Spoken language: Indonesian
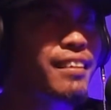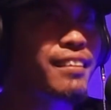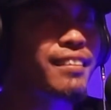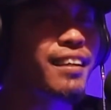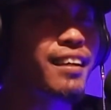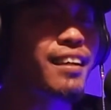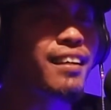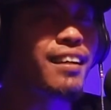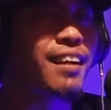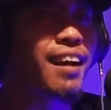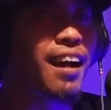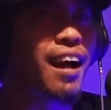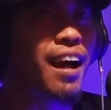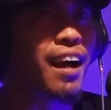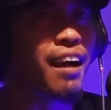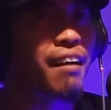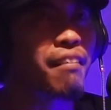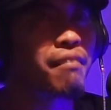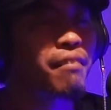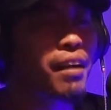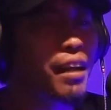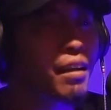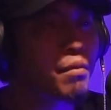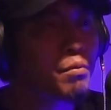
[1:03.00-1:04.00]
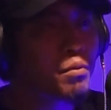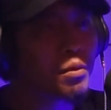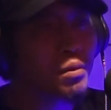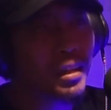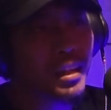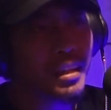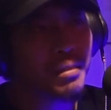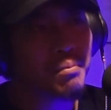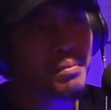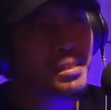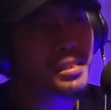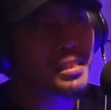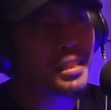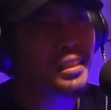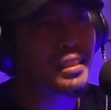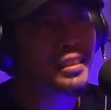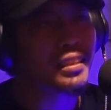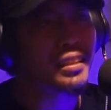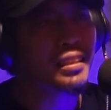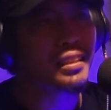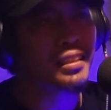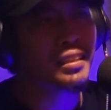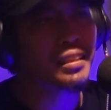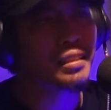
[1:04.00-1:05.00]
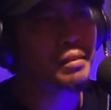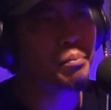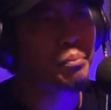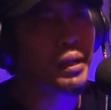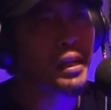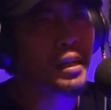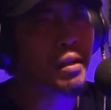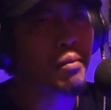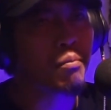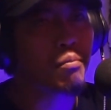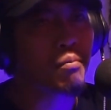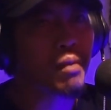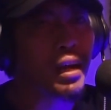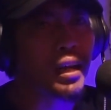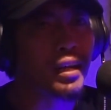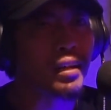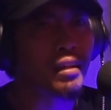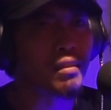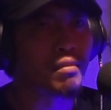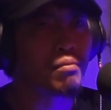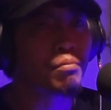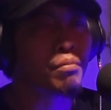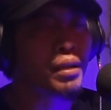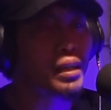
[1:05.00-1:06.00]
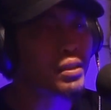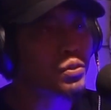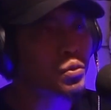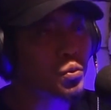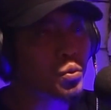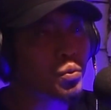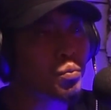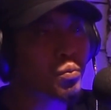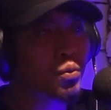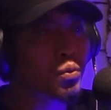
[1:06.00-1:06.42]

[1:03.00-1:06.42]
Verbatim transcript: tentang awal mula menjadi penggemar batu